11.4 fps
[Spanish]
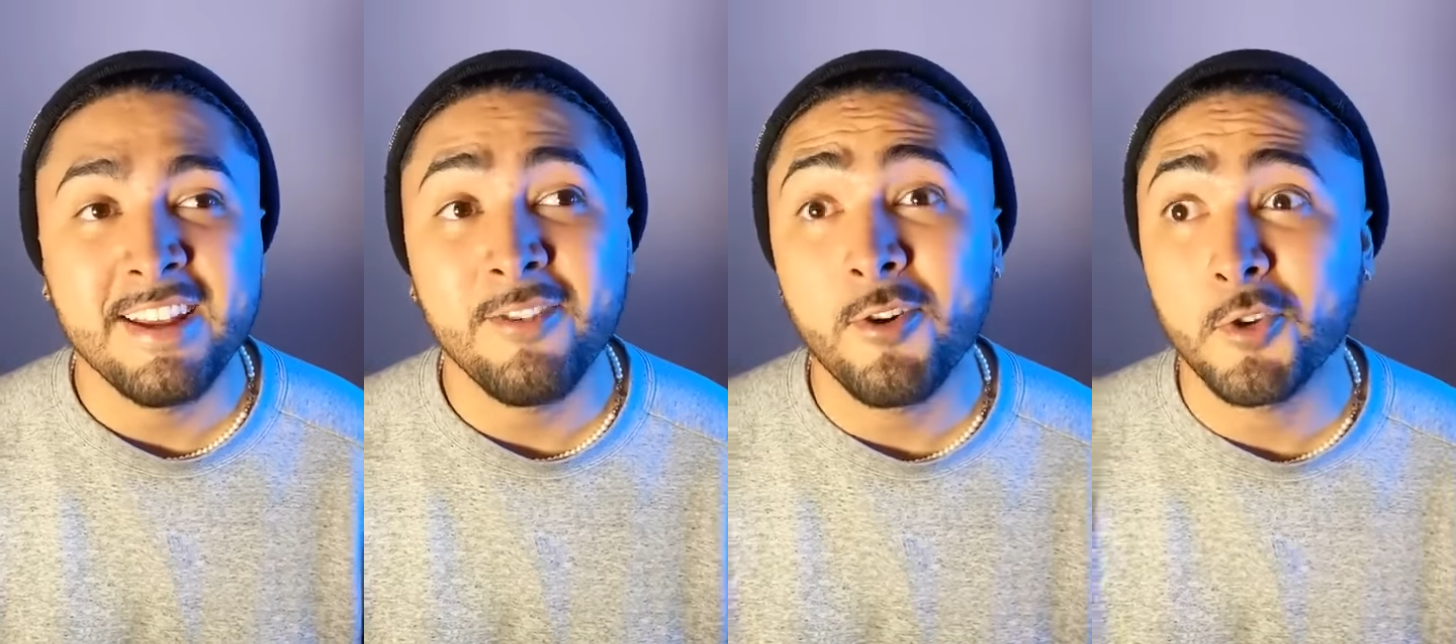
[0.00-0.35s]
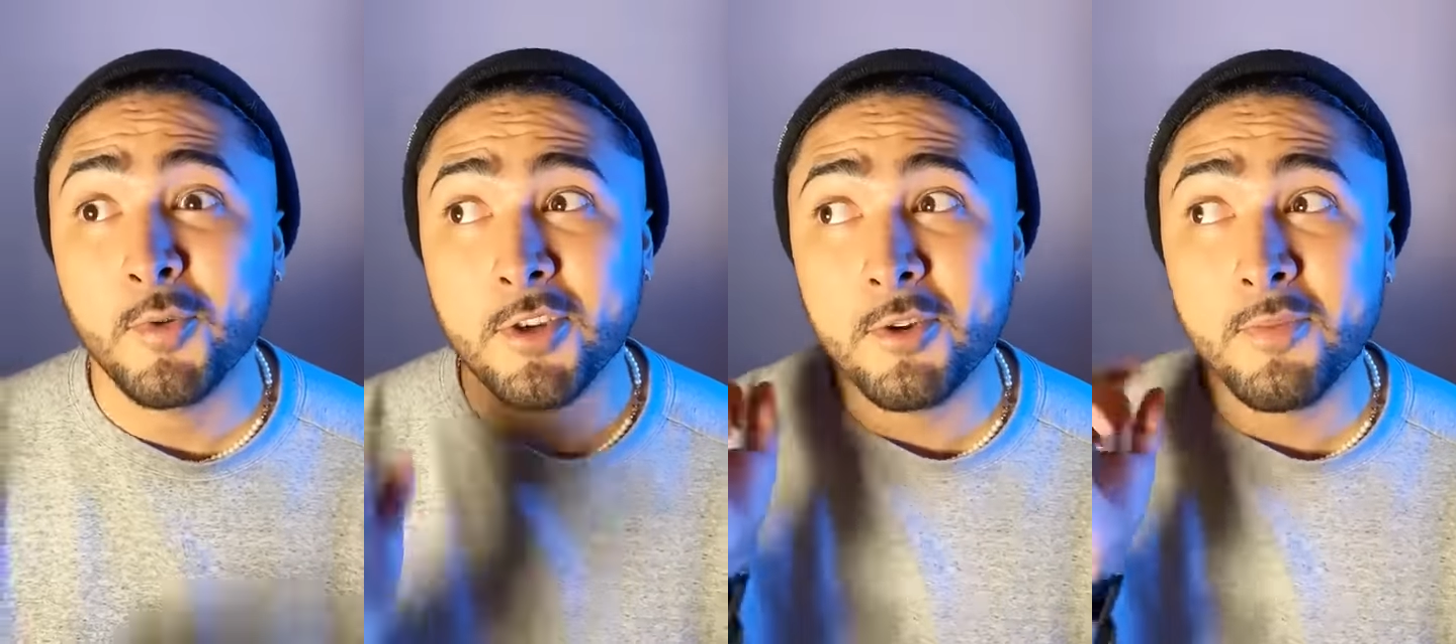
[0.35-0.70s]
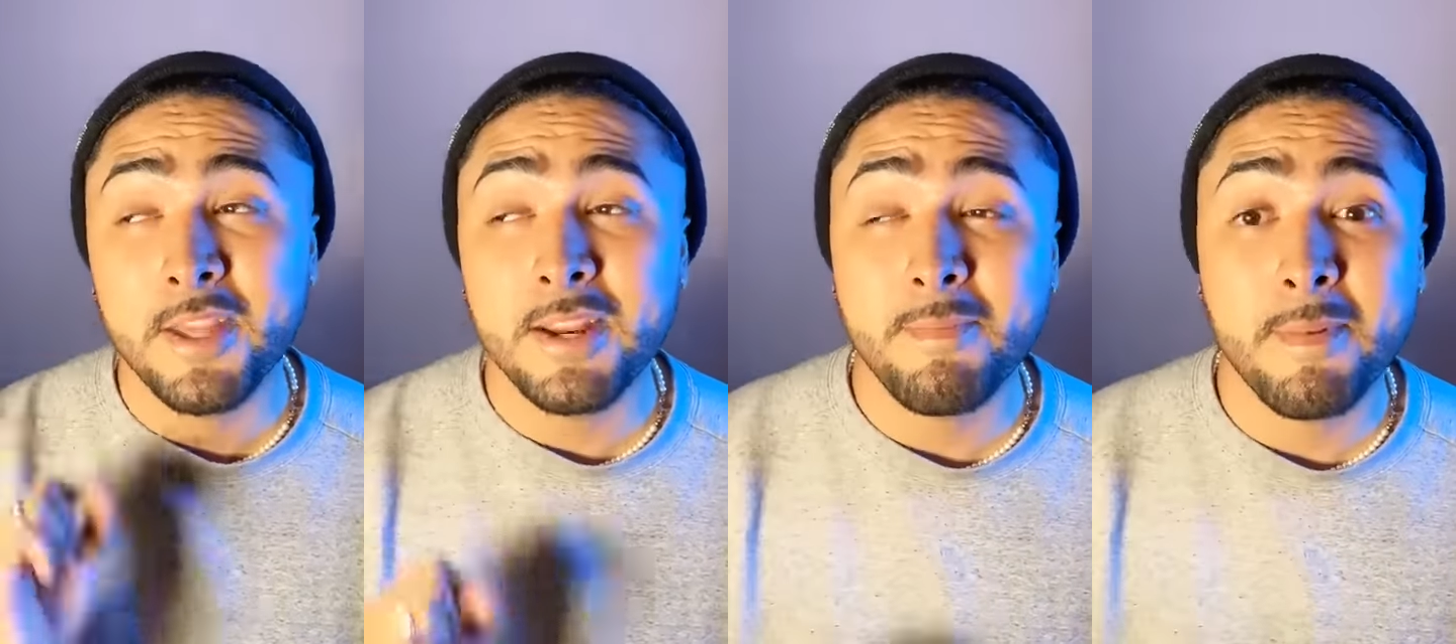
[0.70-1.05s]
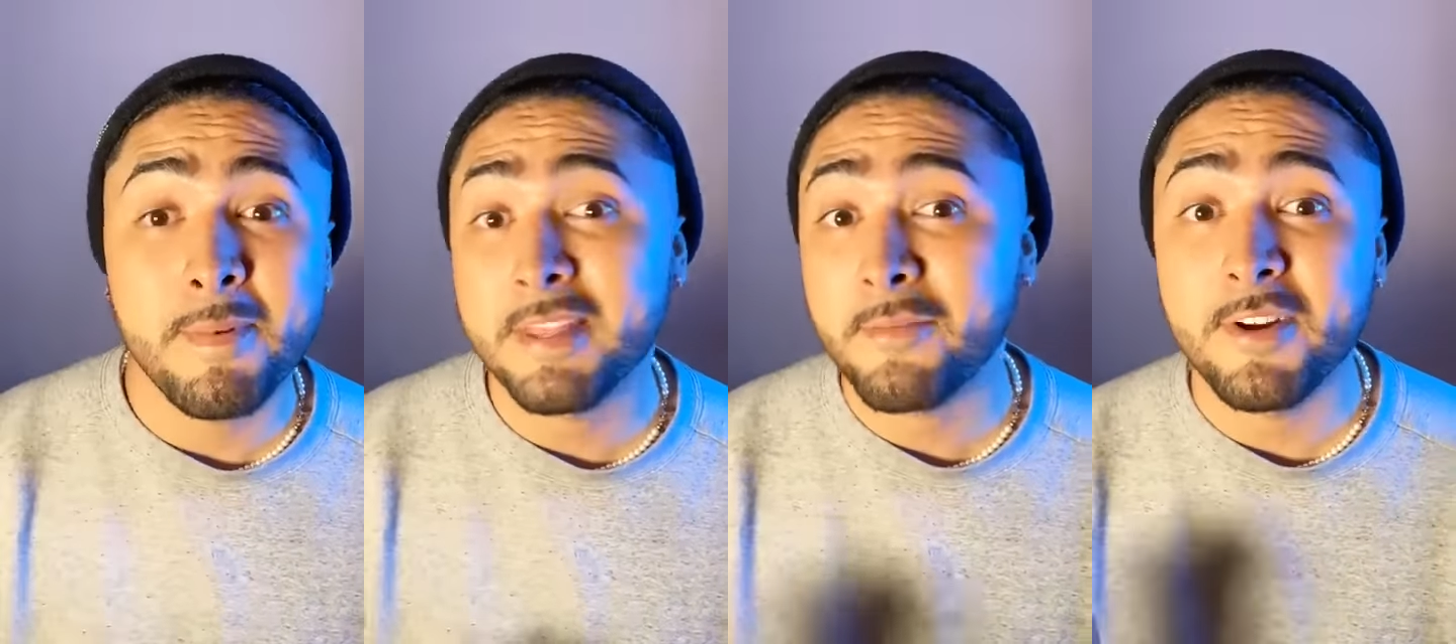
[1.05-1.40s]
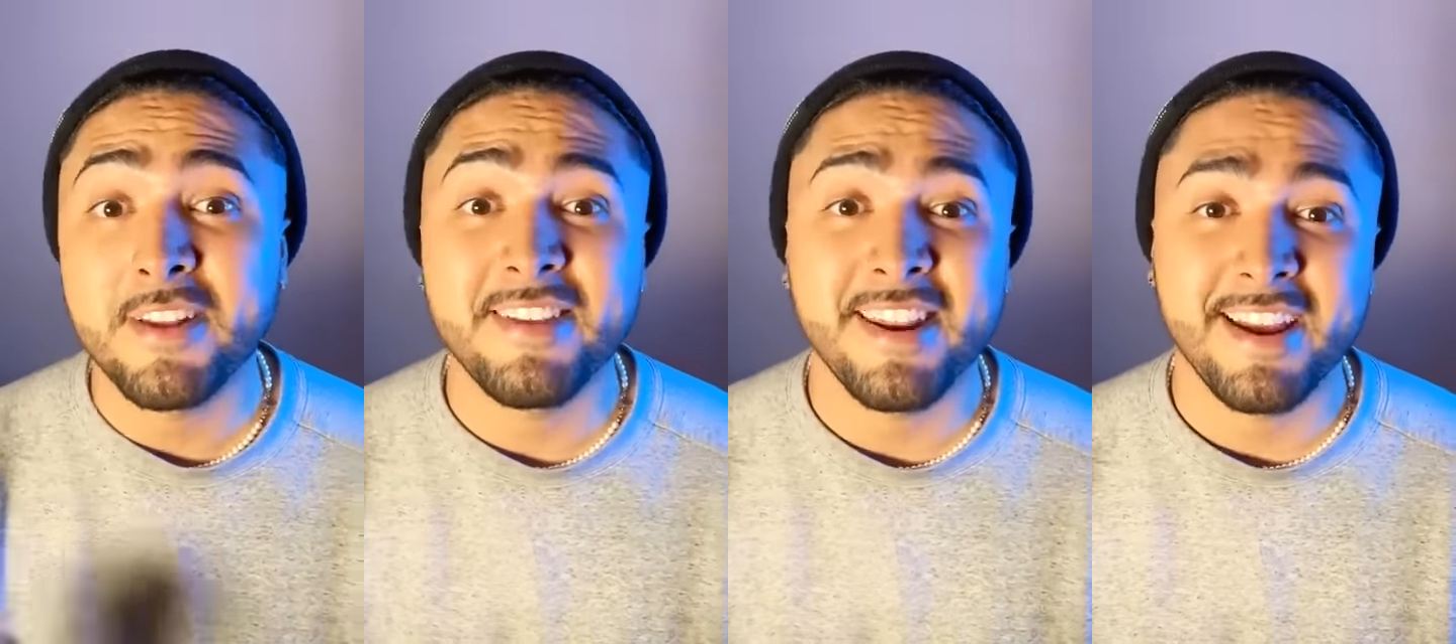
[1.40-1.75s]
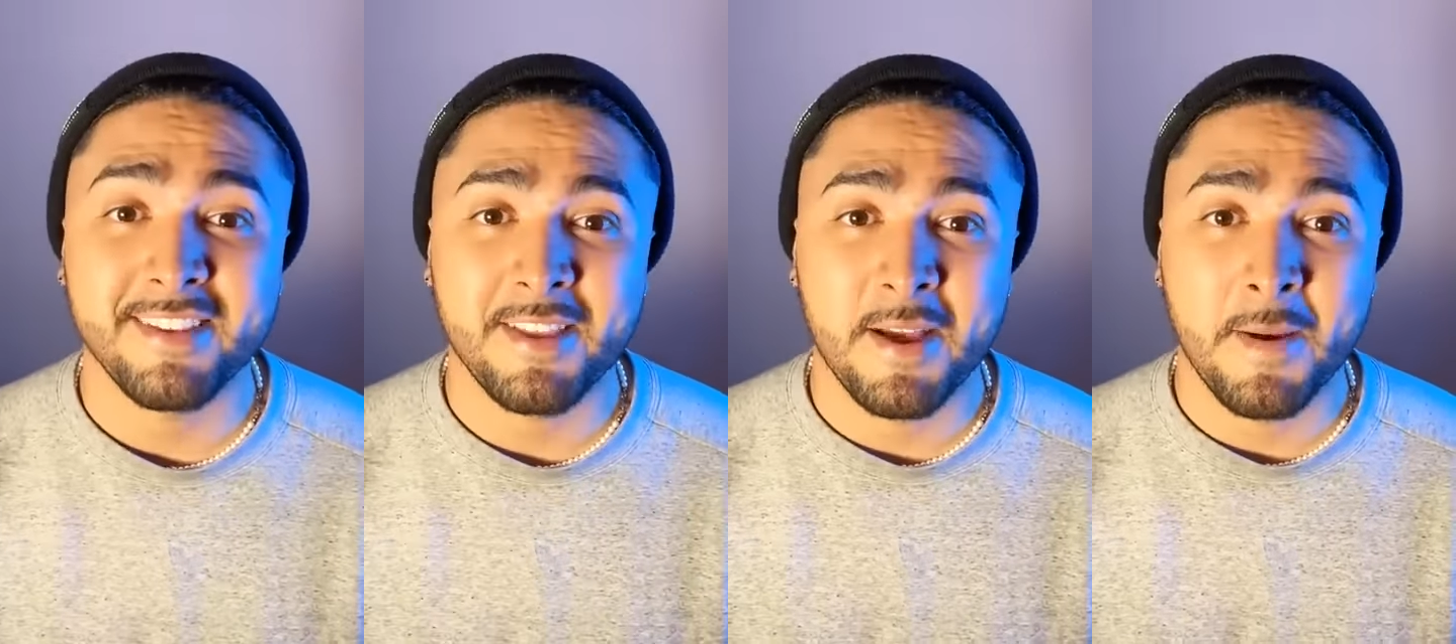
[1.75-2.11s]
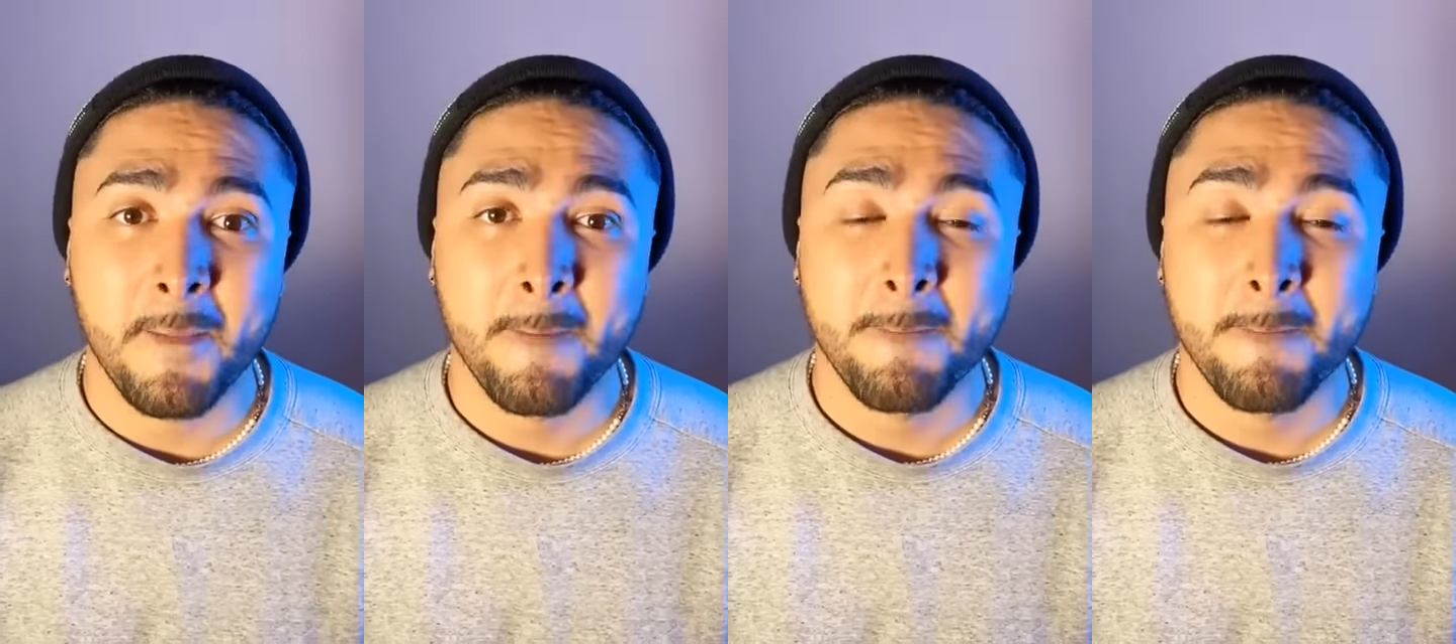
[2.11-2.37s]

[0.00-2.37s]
No, subió a su madre para mandarme una indirecta.